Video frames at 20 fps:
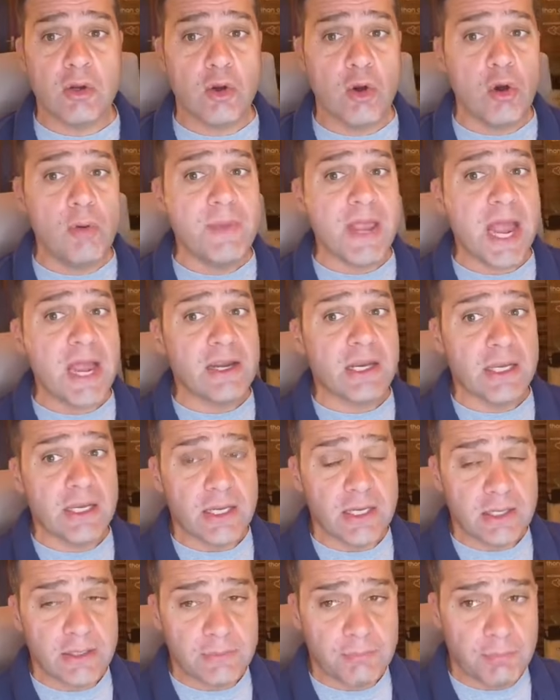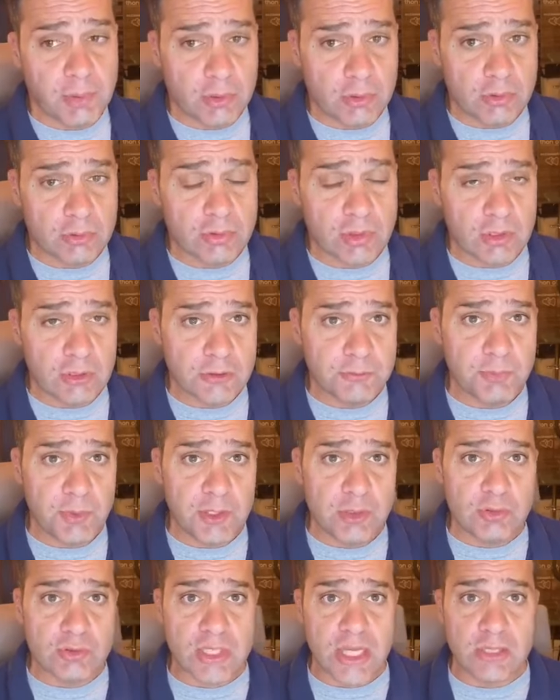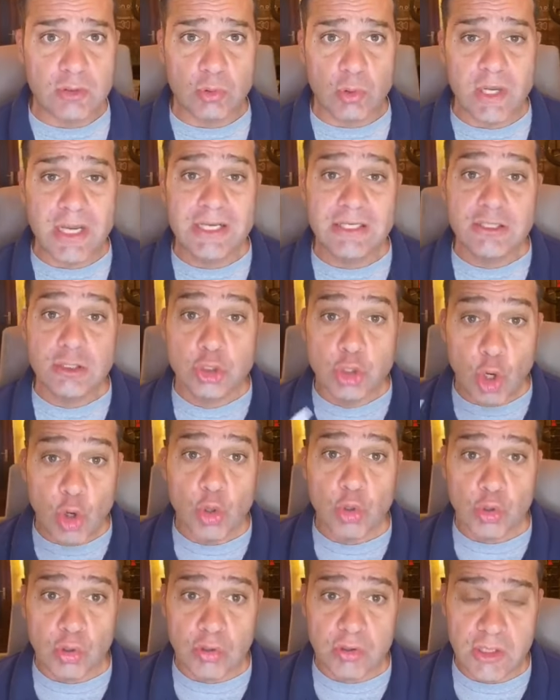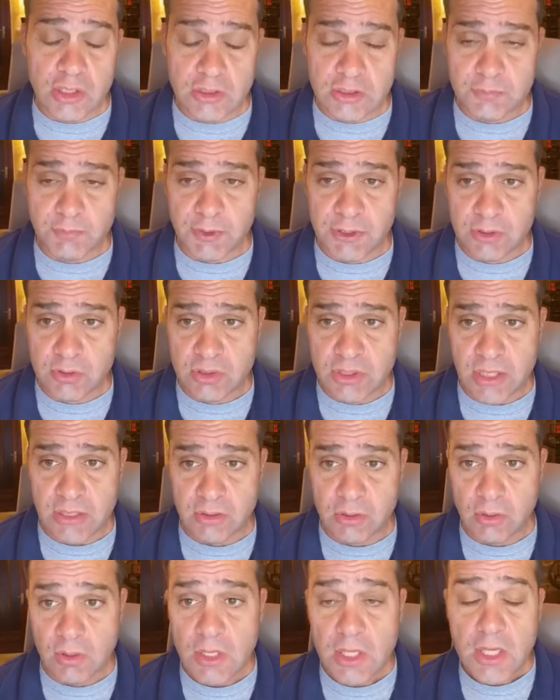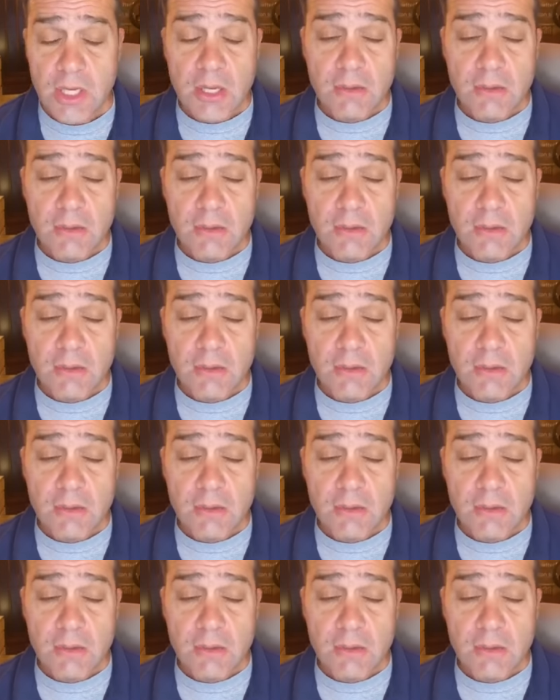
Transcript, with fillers: come anche prodotto dello Spirito Santo è il dono dello Spirito Santo.